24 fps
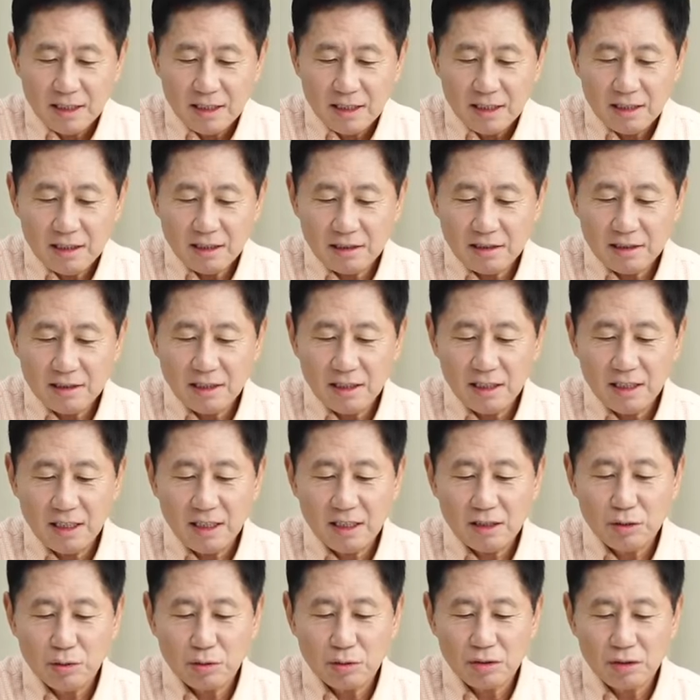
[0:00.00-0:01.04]
이
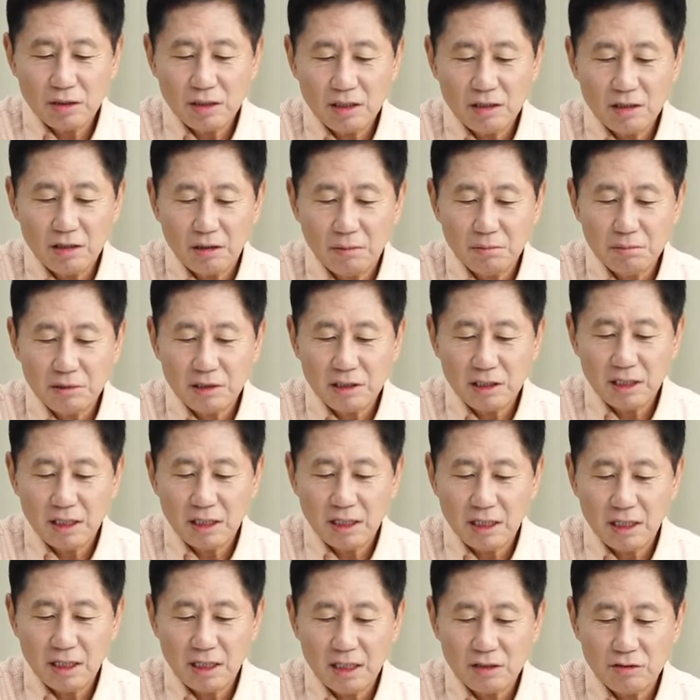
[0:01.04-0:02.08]
당시에 조선인
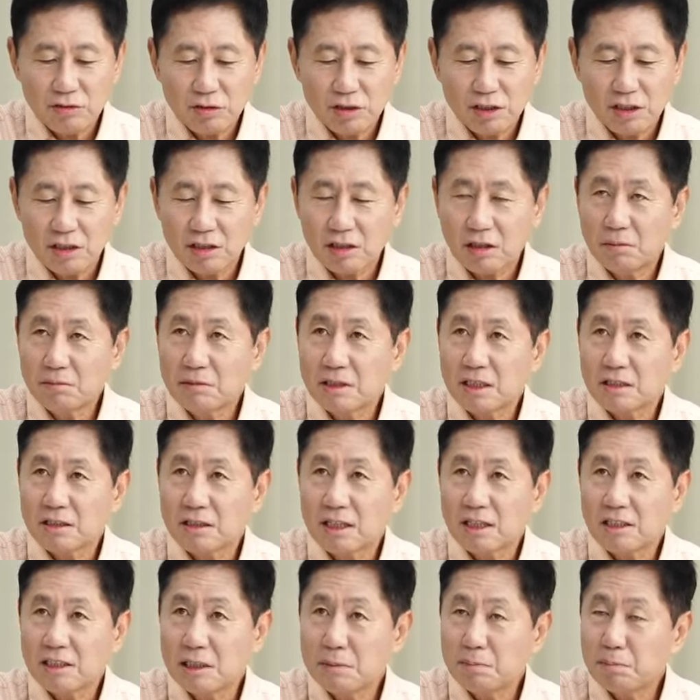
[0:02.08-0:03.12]
검찰 출신 검사들은
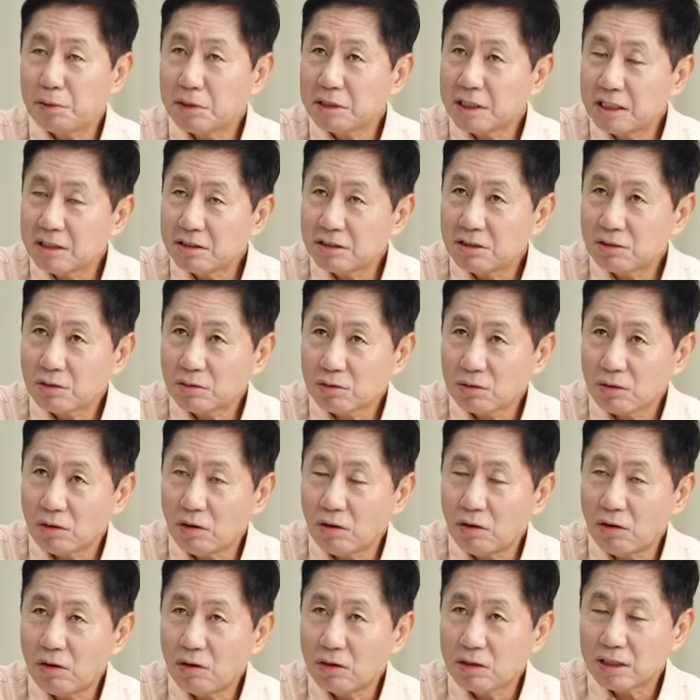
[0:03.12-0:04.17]
한 10%
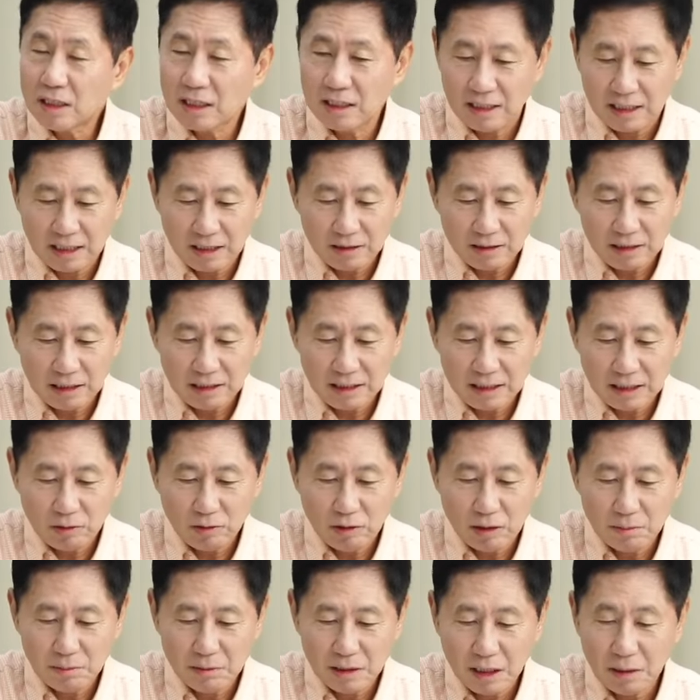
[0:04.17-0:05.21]
정도 된다, 됐다고
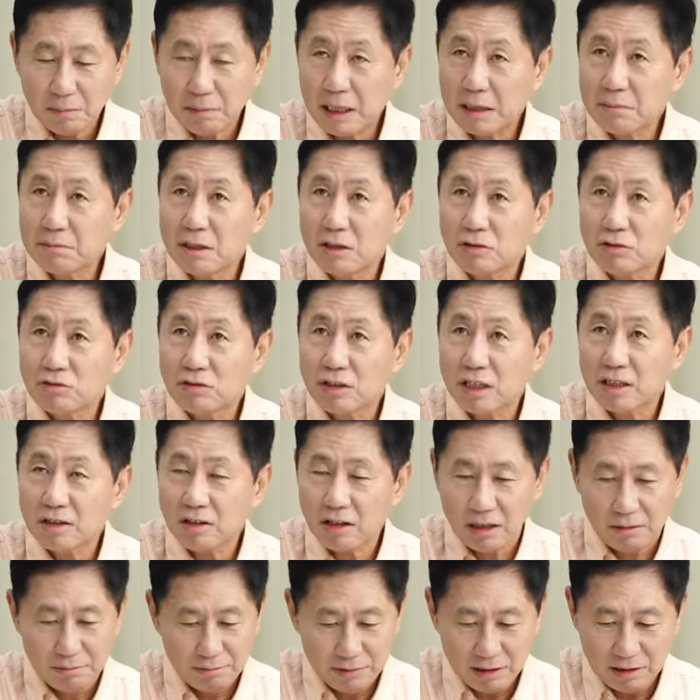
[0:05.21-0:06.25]
합니다. 100명 중에
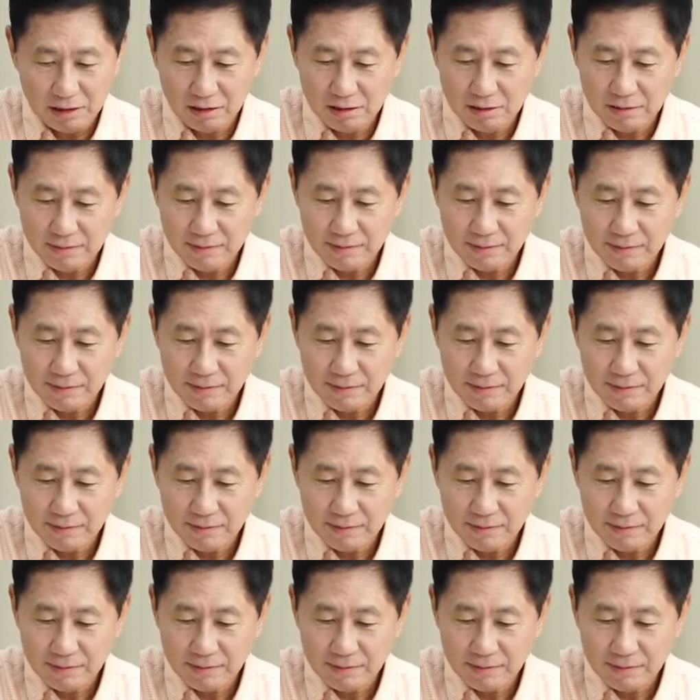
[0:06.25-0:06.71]
11명.